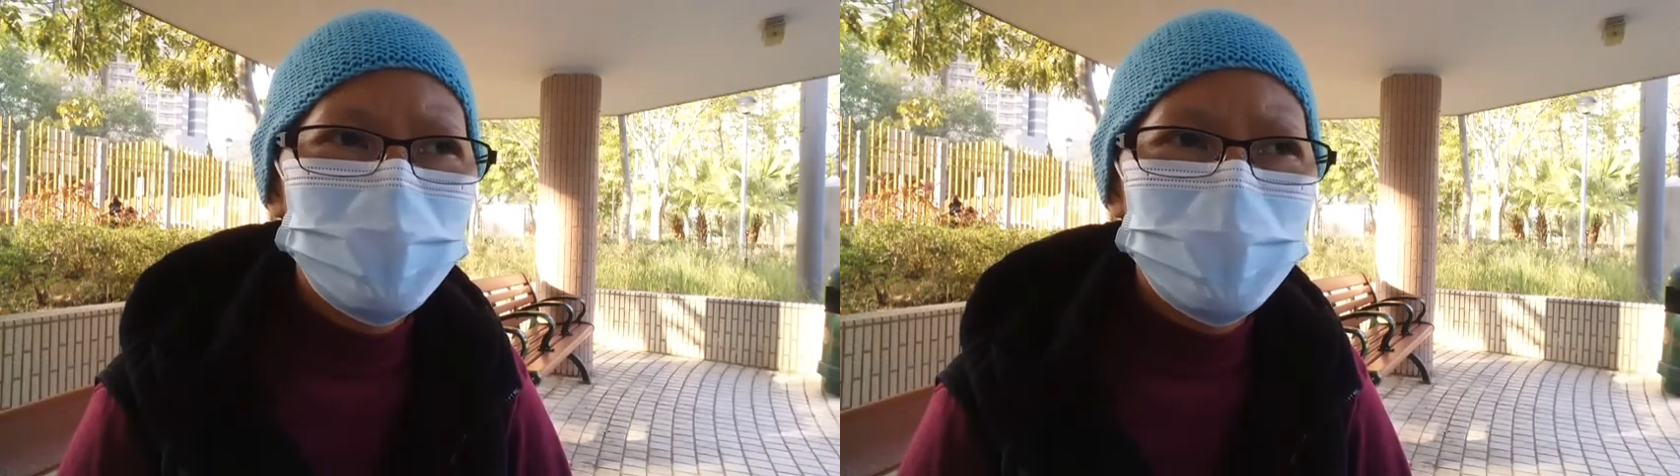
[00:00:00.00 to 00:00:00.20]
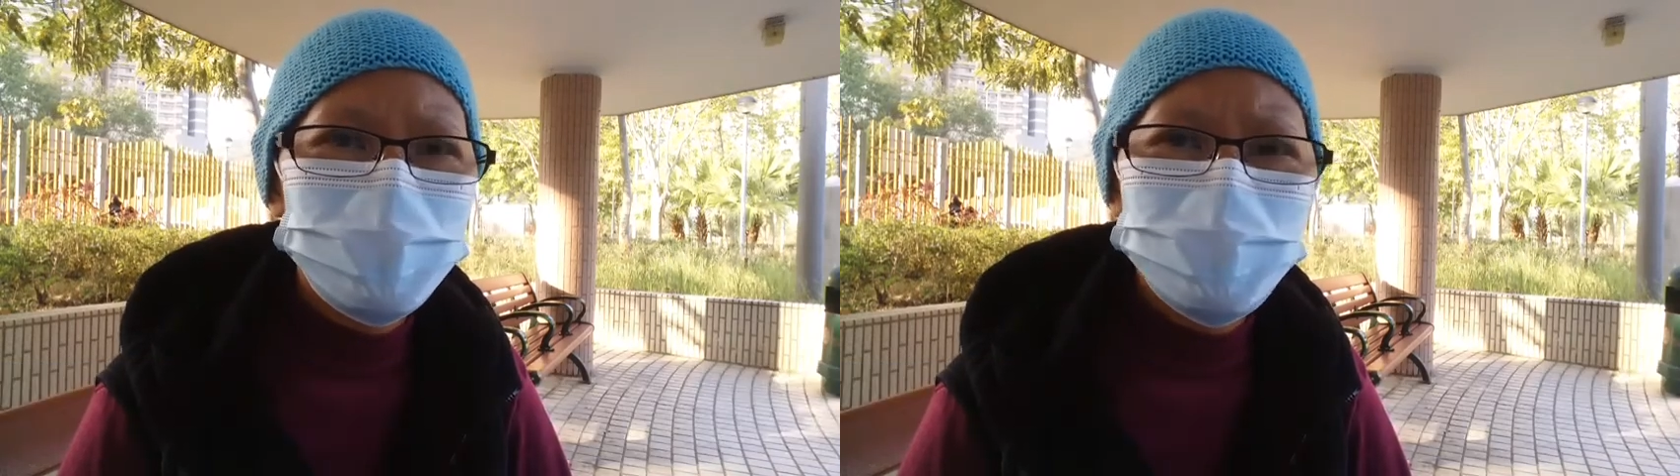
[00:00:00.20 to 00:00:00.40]

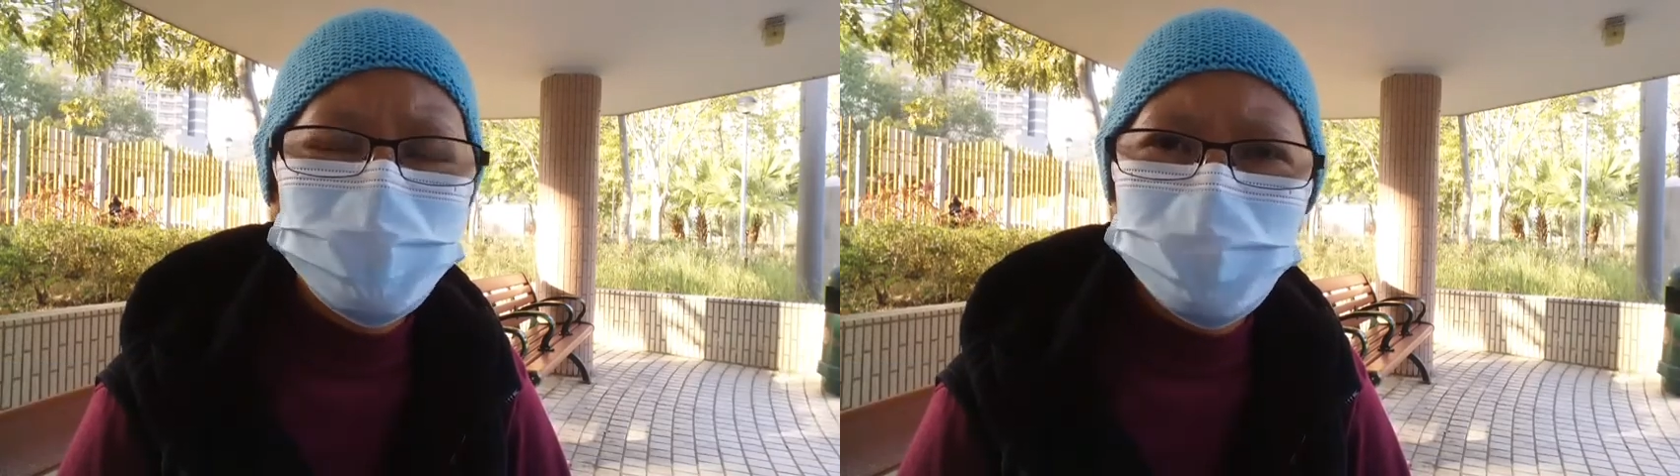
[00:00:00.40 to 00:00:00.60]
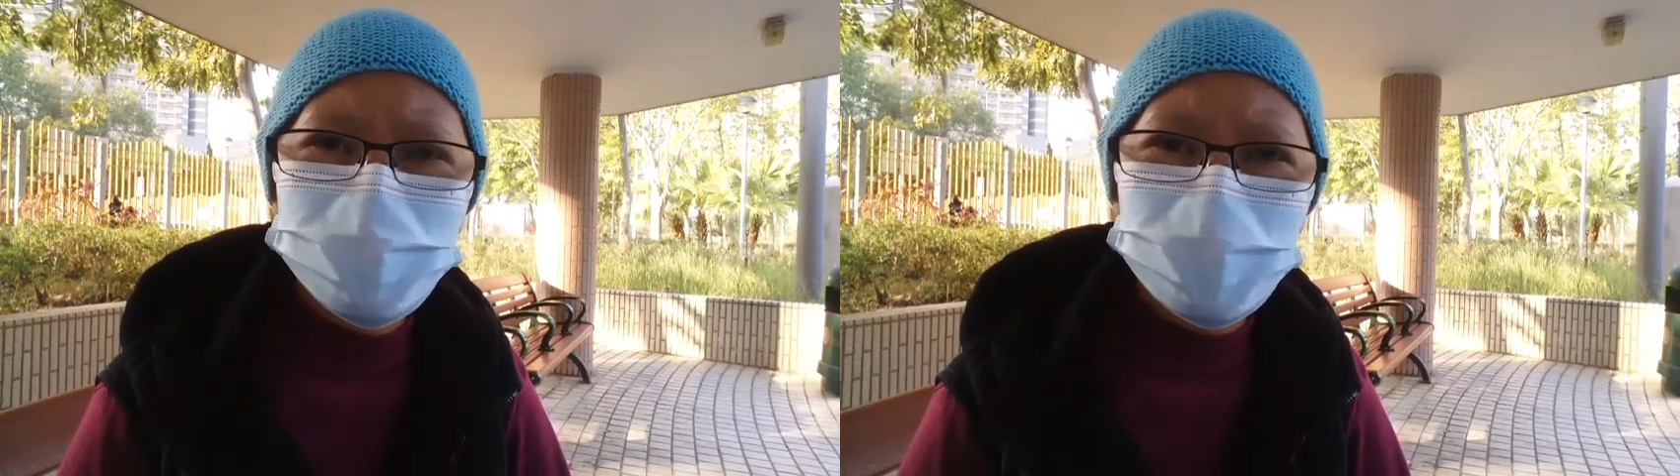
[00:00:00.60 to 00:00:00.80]
dari
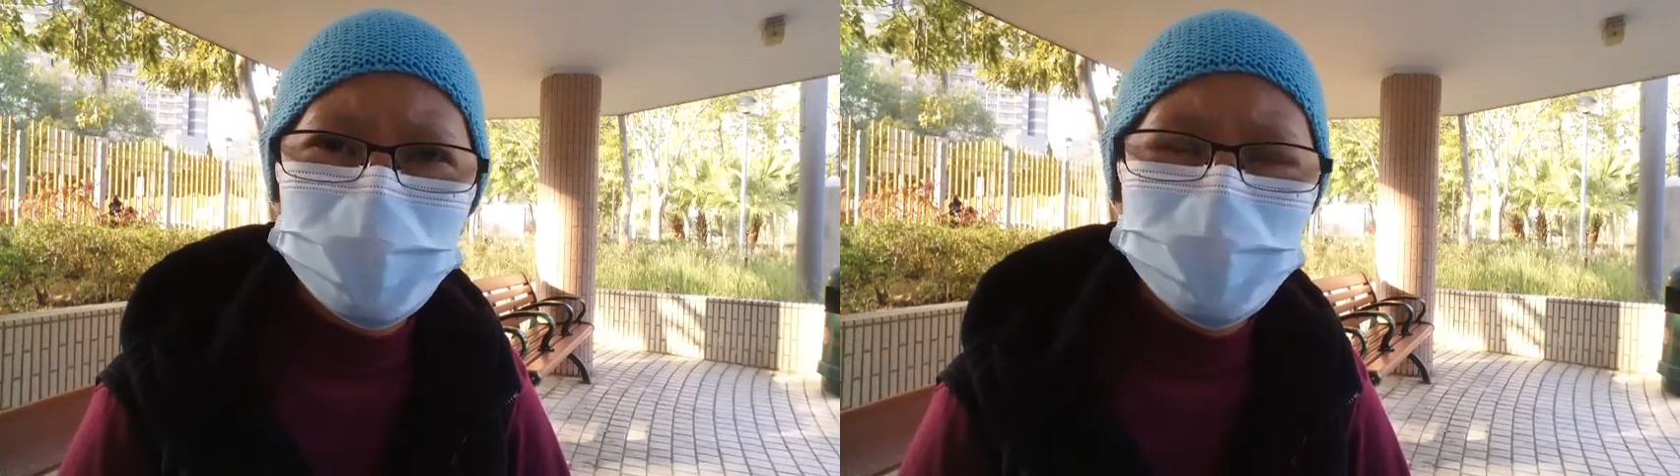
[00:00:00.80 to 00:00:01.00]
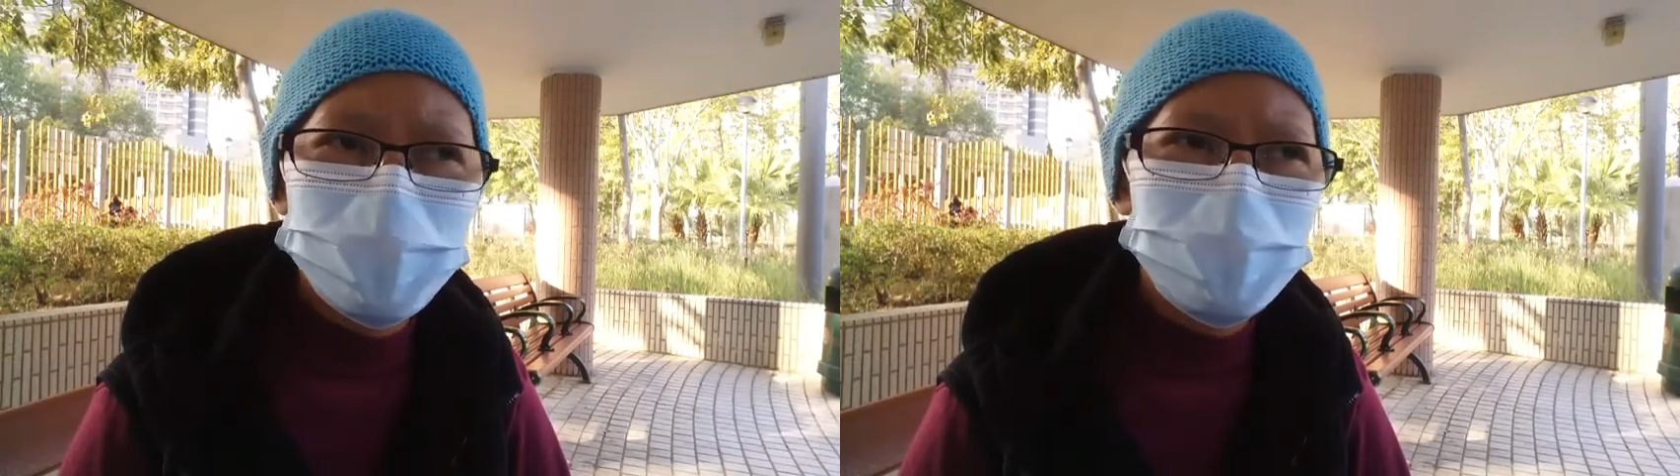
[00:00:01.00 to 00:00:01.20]
jam
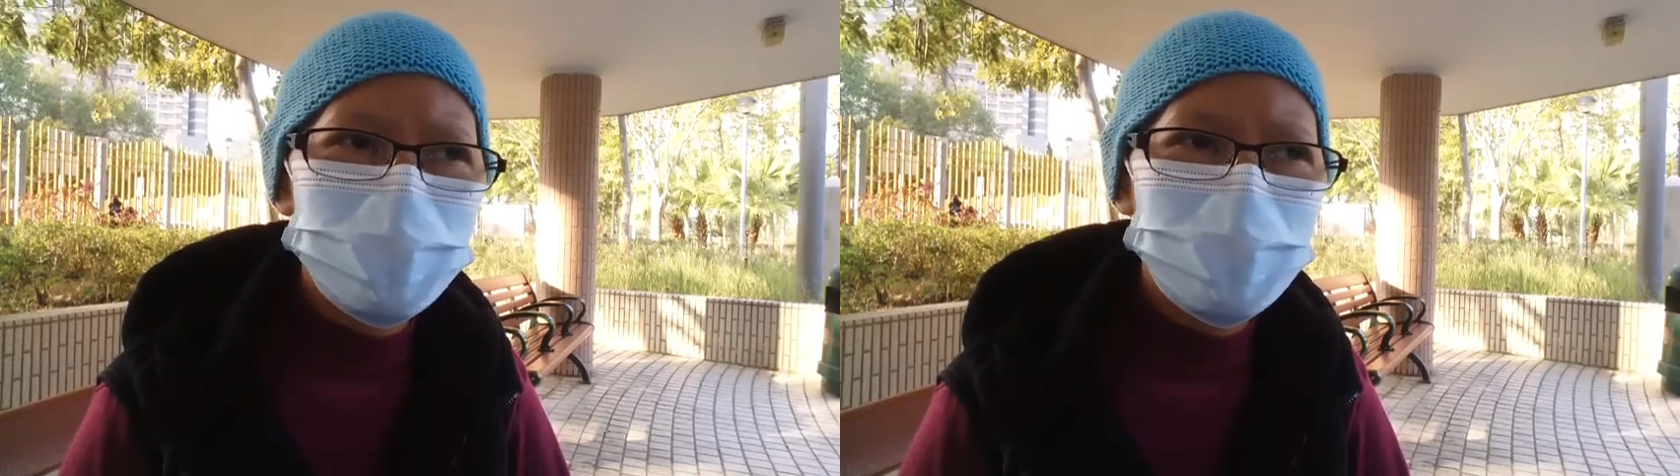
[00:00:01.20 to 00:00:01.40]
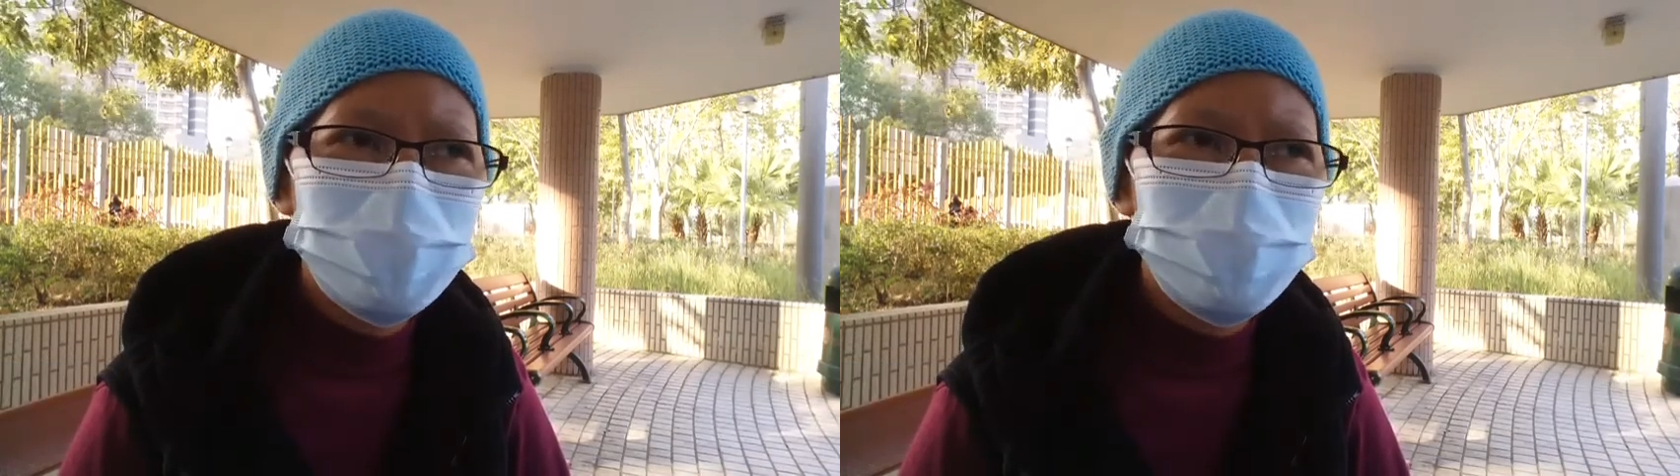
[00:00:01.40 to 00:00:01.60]
saya
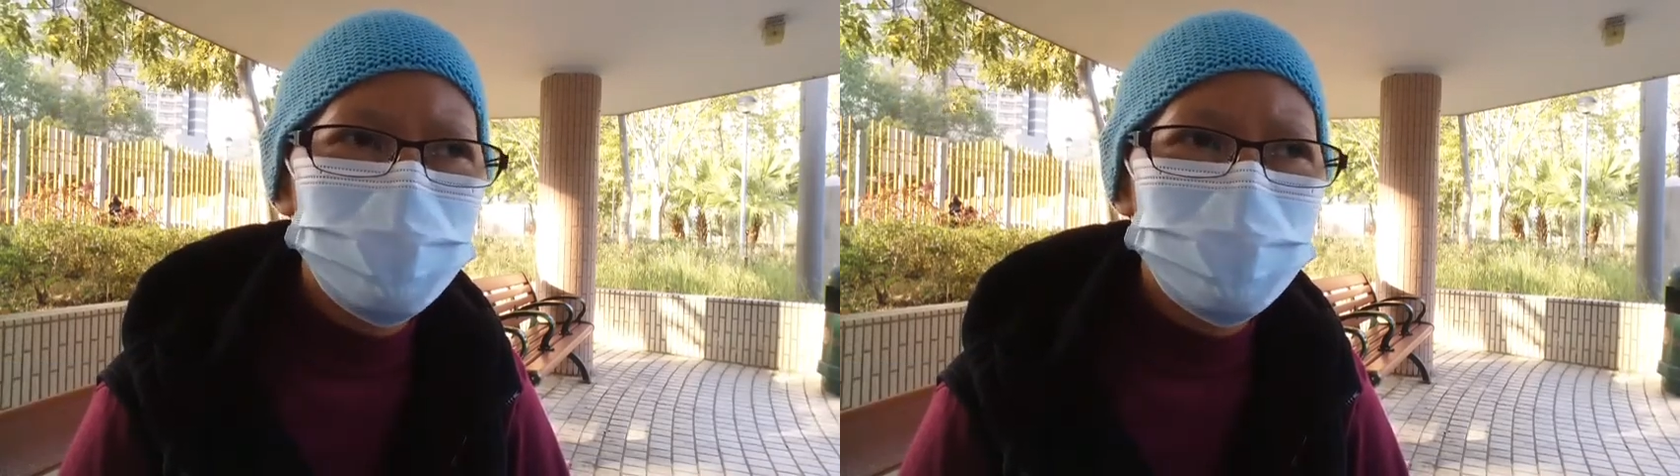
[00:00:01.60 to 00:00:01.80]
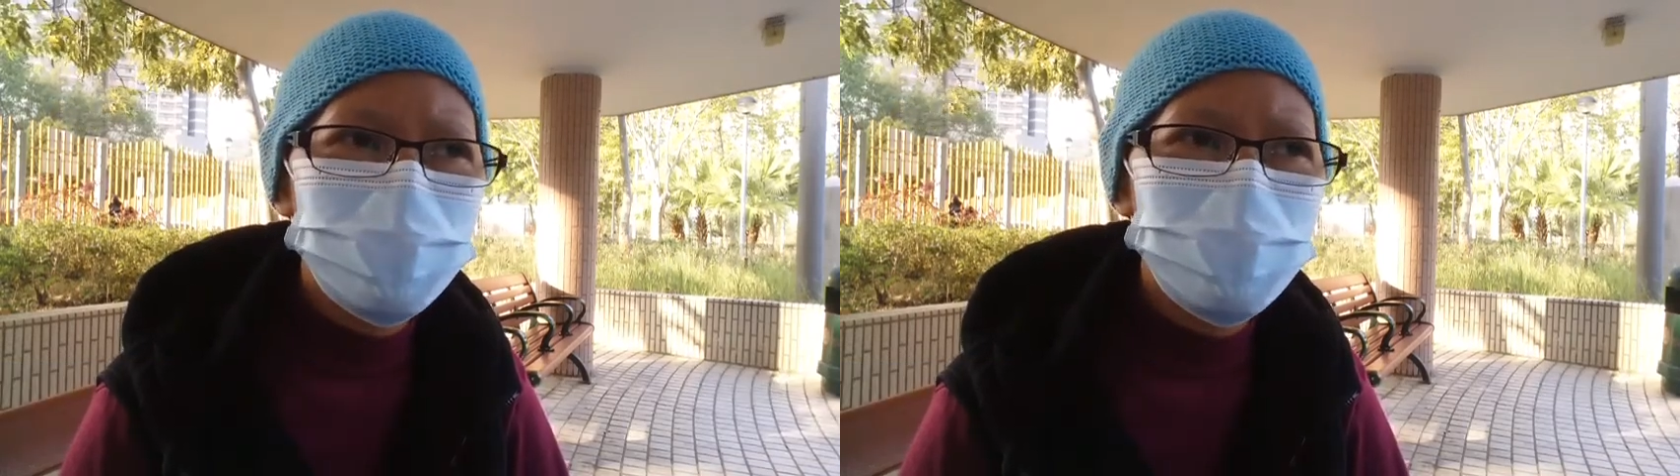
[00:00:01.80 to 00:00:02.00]
datang
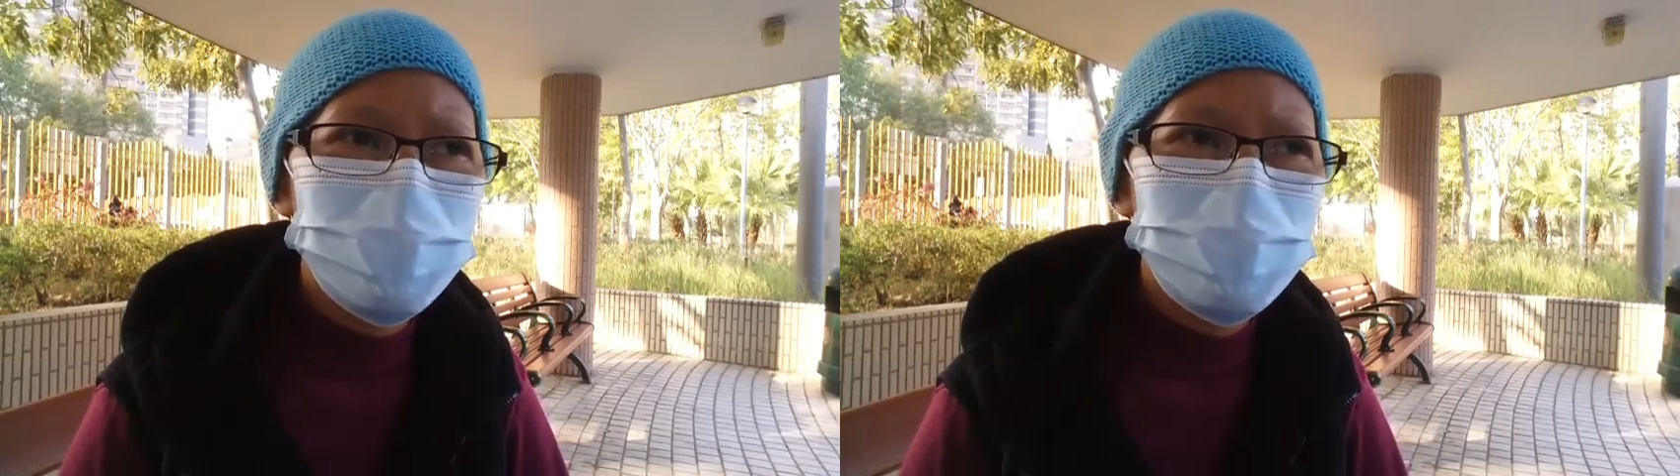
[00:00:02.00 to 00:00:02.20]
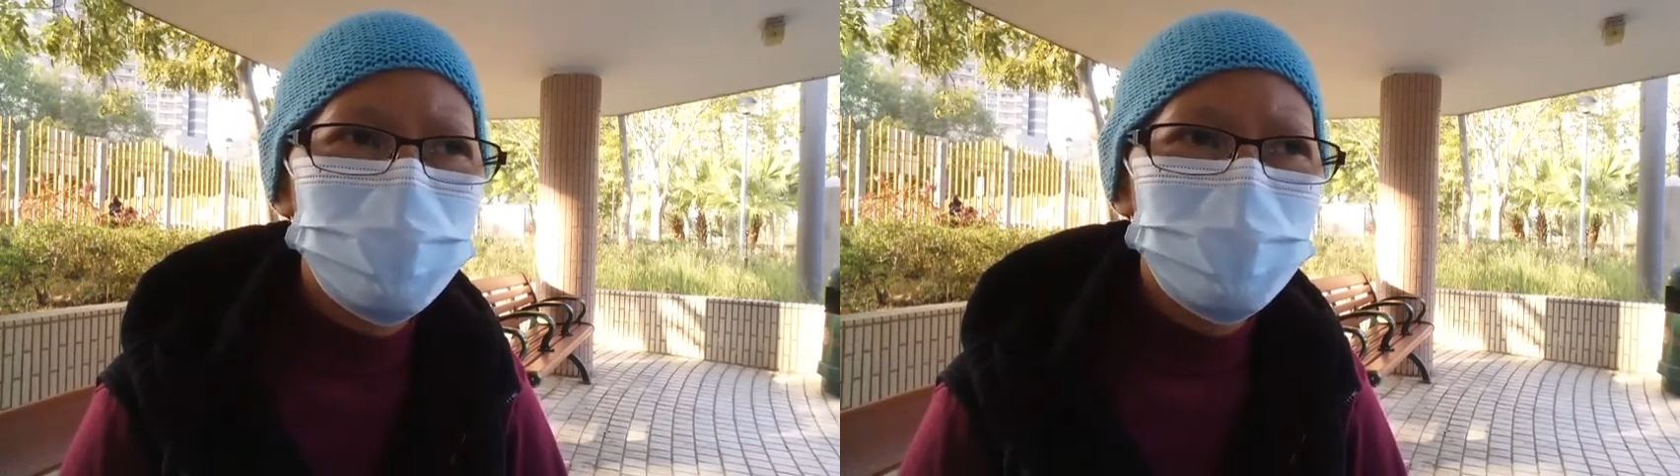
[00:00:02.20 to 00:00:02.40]
itu
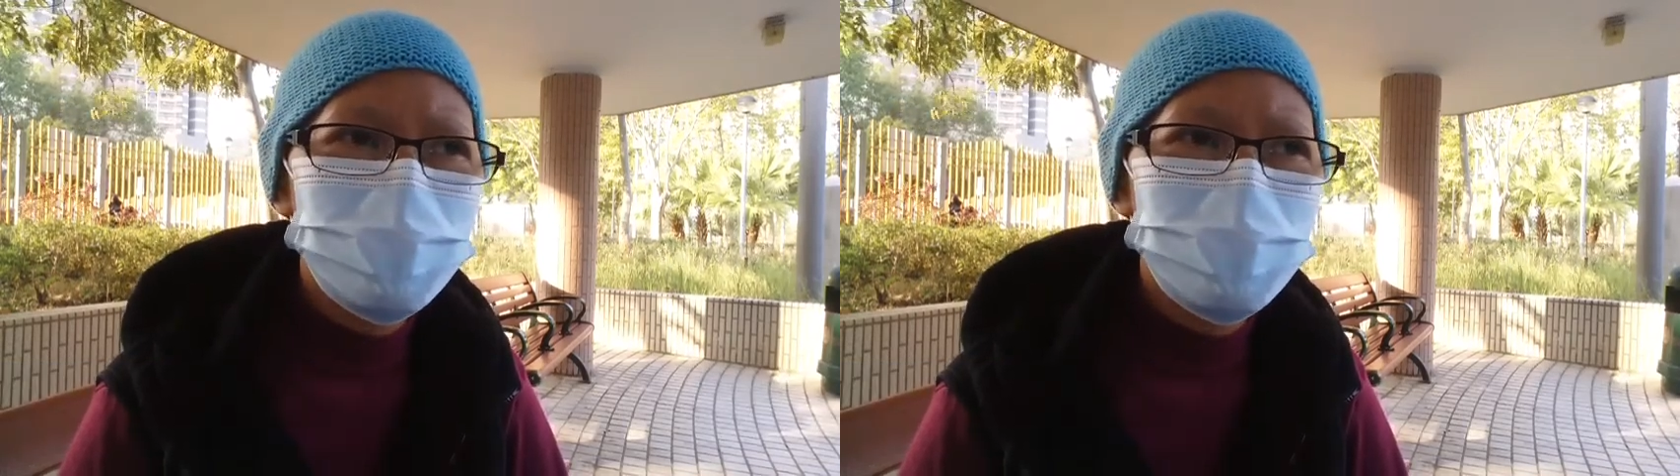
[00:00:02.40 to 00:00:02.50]
menunggu